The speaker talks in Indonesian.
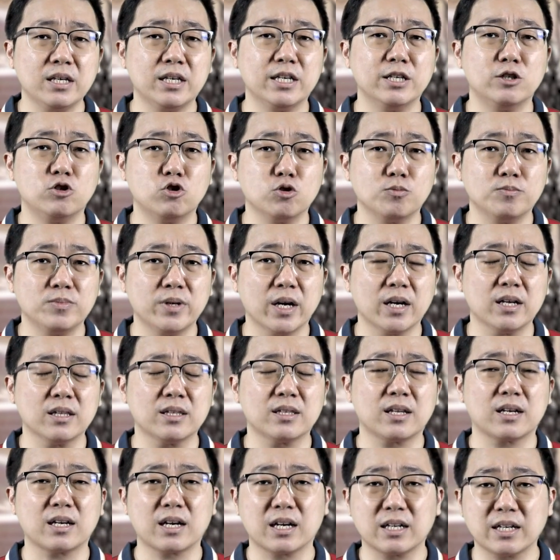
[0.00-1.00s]
hidupnya
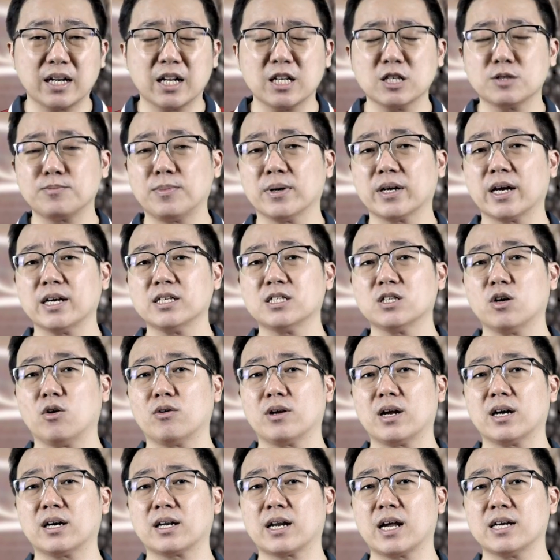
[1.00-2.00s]
terkenal sebagai seorang